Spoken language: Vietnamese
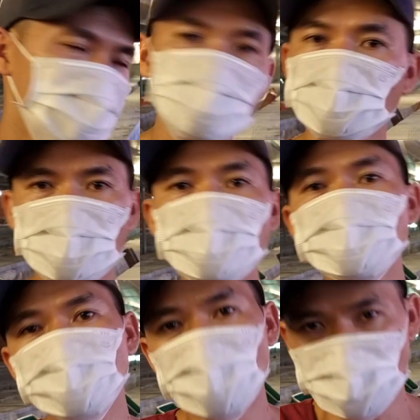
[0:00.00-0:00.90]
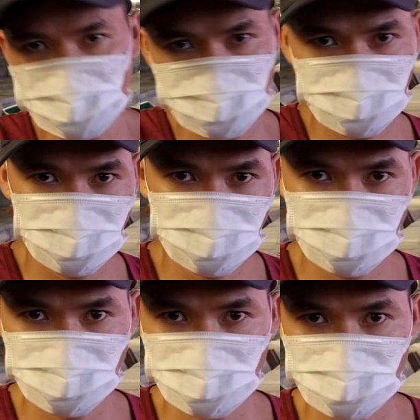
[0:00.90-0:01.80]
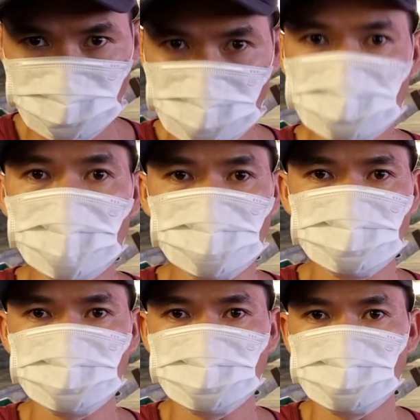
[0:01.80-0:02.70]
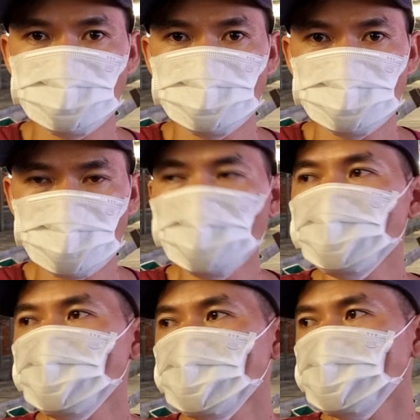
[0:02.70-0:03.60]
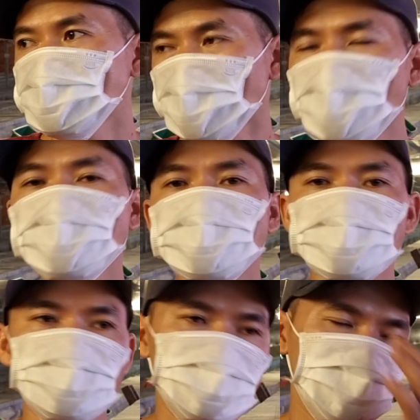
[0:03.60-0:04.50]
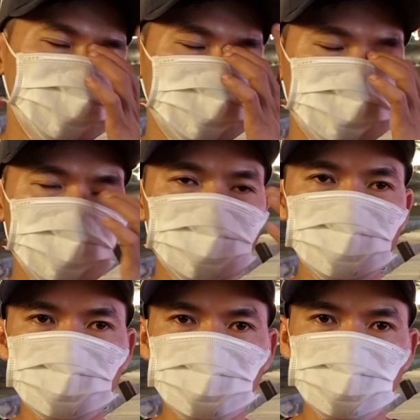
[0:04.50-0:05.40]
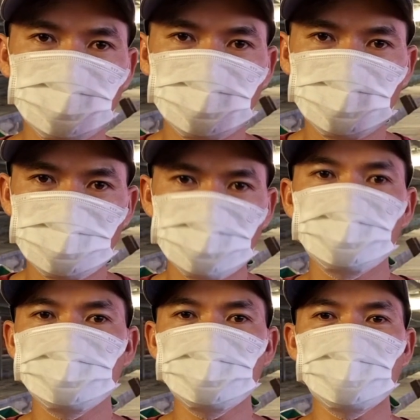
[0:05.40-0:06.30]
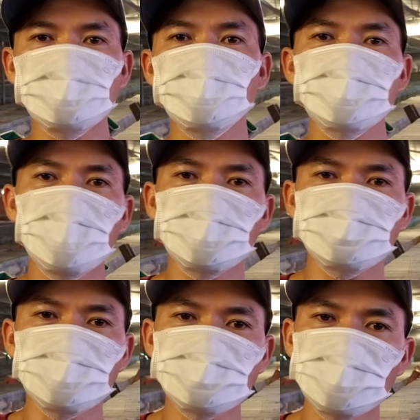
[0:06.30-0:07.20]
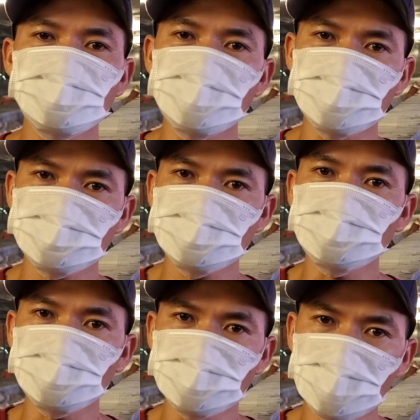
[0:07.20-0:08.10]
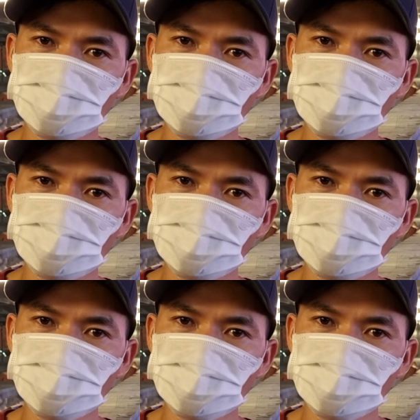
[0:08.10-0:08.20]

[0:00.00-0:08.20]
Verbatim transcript: mà dưới một ký là thua nha các bạn đó đó là là cái nguyên nhân tại sao nó bị cái mụn bị